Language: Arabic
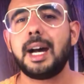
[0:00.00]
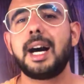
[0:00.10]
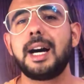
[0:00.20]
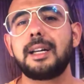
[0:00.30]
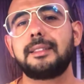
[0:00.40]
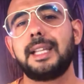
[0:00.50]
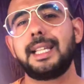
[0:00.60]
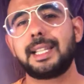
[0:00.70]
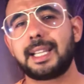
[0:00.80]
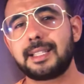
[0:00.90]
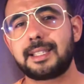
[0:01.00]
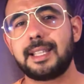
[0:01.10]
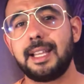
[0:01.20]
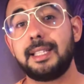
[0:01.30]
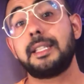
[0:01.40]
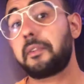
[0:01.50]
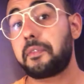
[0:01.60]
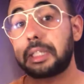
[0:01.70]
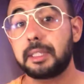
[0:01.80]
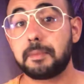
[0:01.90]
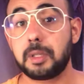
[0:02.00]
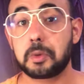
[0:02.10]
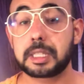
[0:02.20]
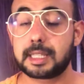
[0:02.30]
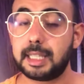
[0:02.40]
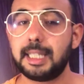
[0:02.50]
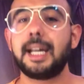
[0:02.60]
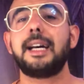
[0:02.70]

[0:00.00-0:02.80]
اه هاد القصه ديال فاطمه الوزانيه